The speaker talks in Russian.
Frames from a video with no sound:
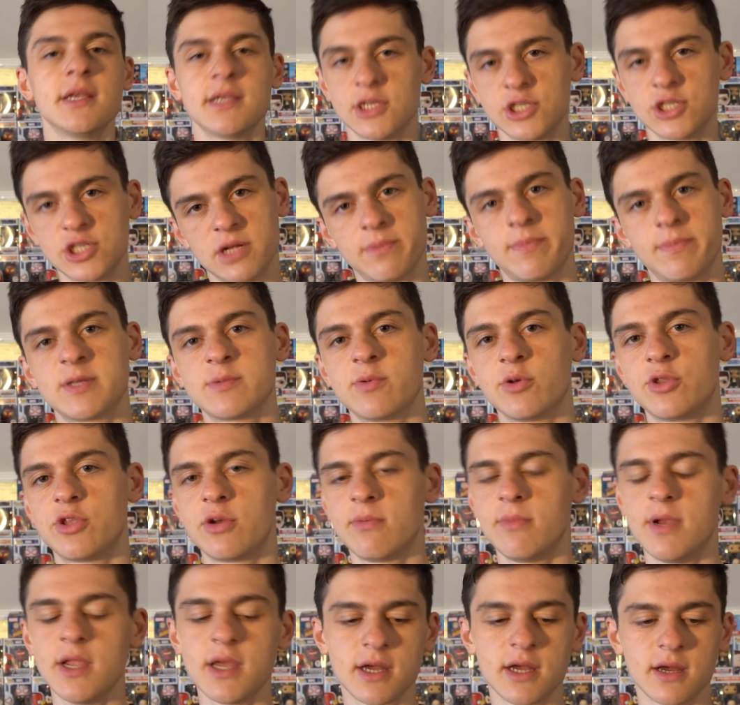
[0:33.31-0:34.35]
Сначала
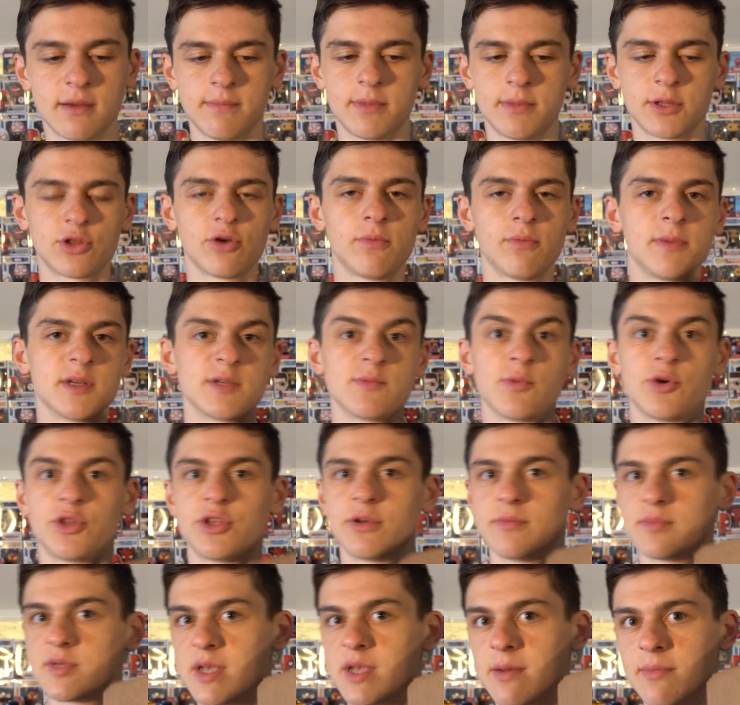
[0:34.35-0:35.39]
посмотрим Лего, а потом
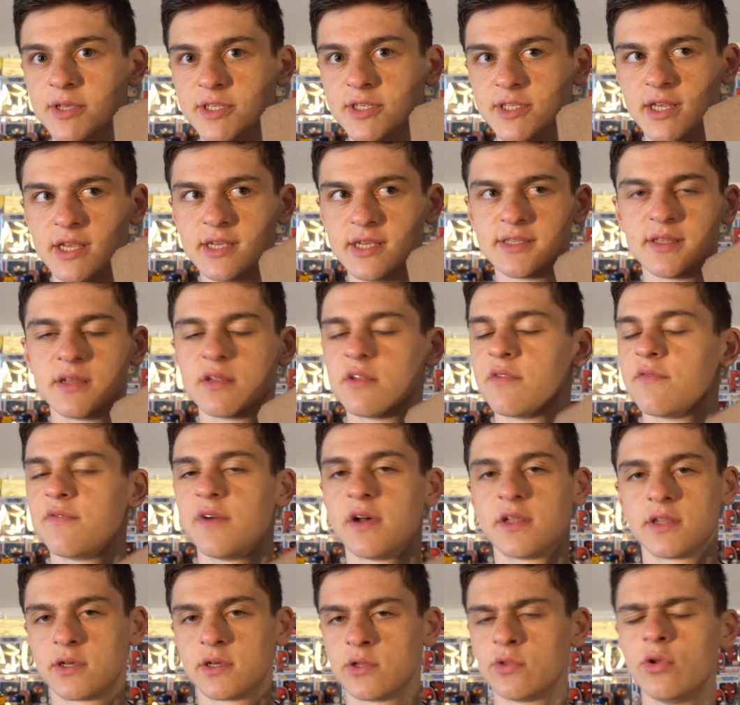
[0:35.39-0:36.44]
посмотрим самое интересное, это
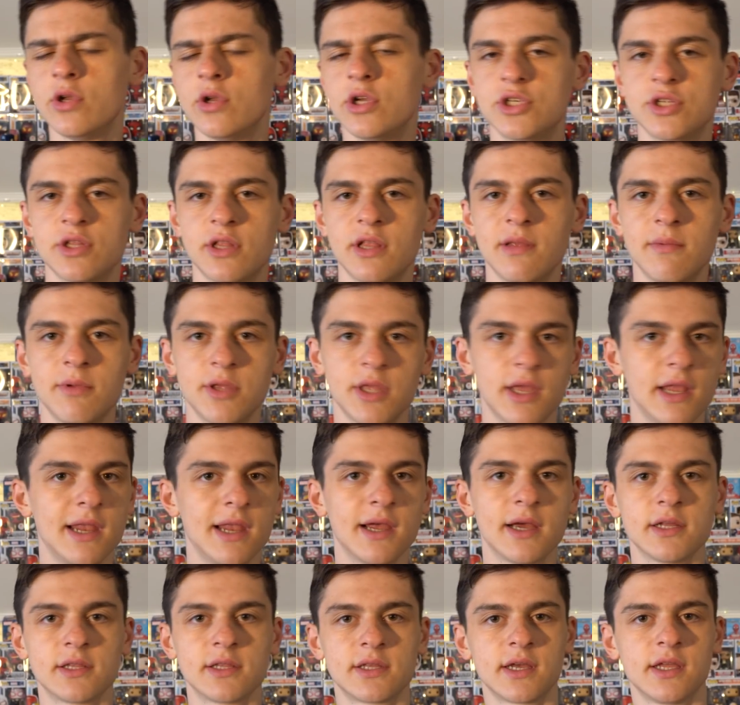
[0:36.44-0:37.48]
фанка. Ну, лично для меня
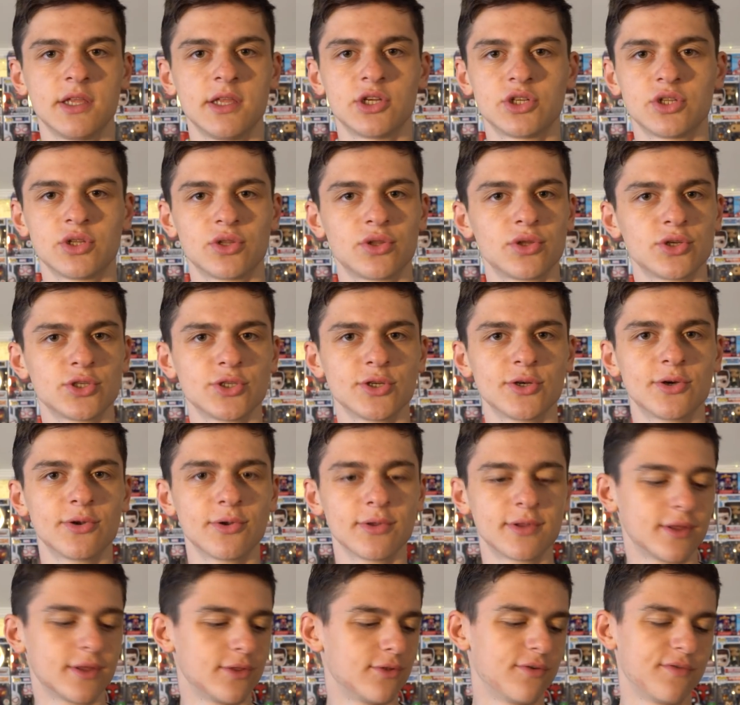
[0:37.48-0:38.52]
Лего это, конечно, тоже
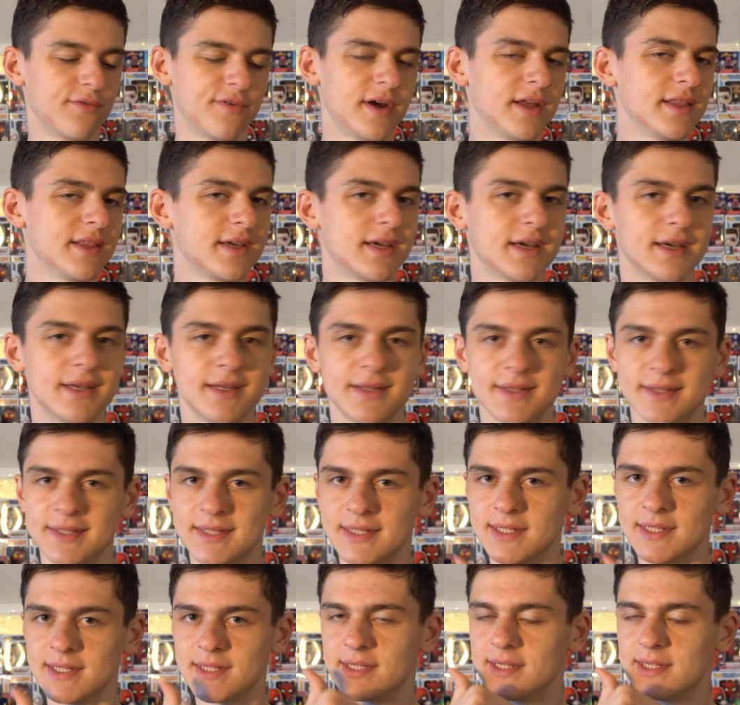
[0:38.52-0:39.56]
круто, но фанка
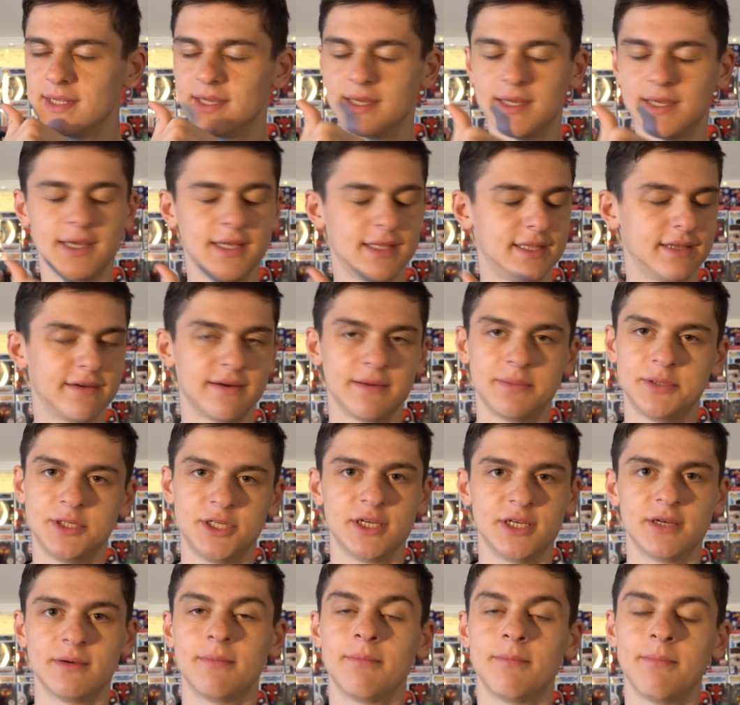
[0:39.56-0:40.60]
это
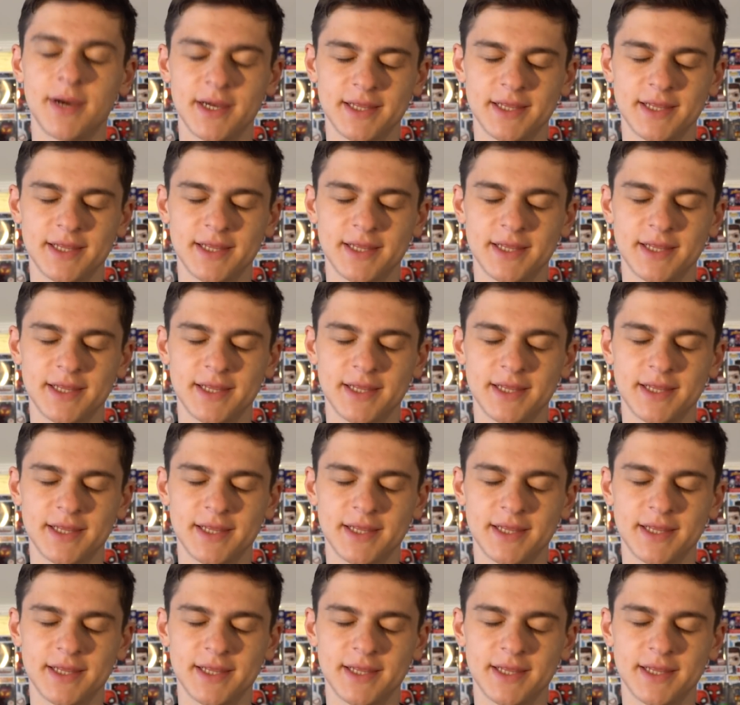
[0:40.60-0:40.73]
вообще.